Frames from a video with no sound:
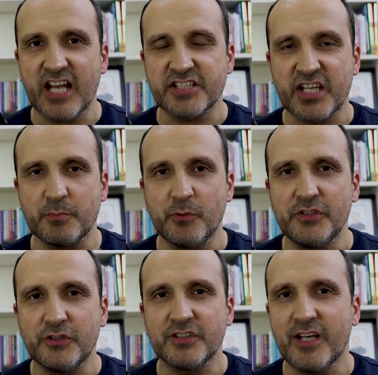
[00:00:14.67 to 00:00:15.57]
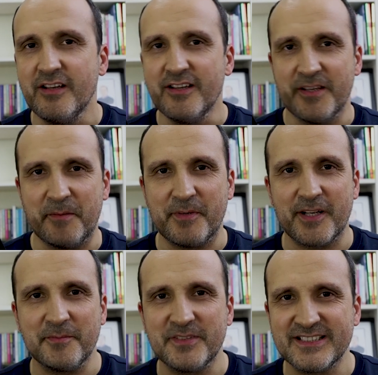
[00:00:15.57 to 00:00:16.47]
her şey bu videoda hep
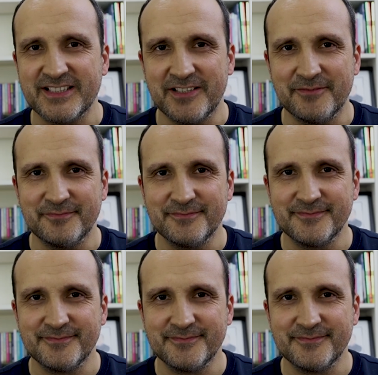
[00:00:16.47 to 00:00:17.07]
beraber izleyelim.